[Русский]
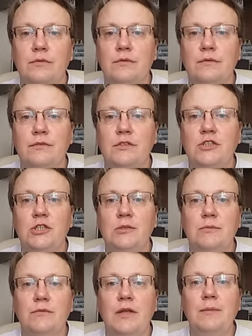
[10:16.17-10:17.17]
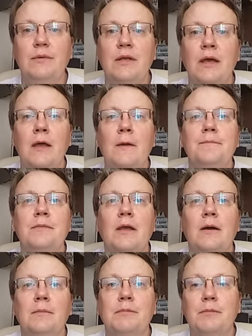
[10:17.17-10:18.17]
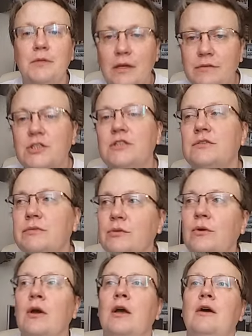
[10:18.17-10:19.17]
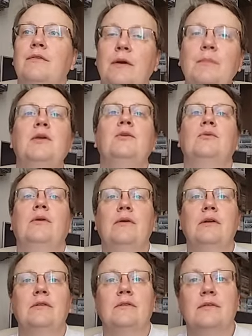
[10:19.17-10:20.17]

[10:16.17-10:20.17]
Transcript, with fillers: в течение времени поменявшая свою фамилию, наверное,